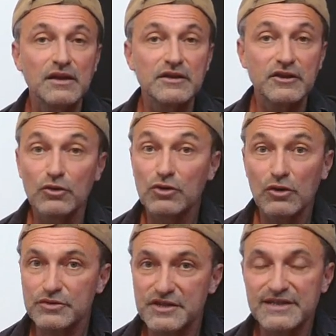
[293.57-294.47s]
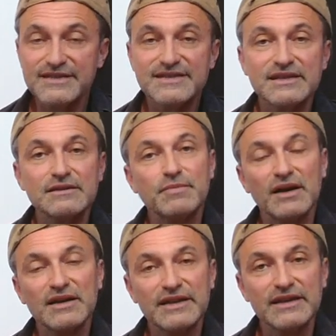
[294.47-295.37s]
qui est encore utilisée
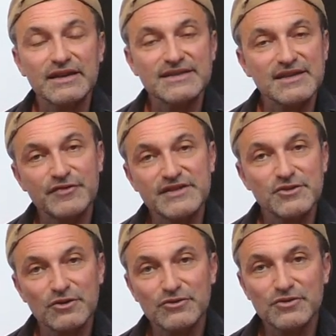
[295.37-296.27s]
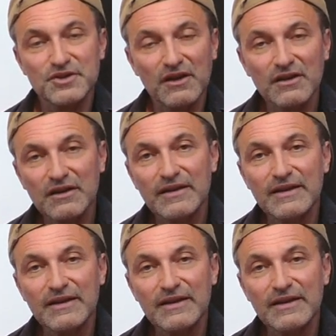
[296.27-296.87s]
par les, les aficionnes du genre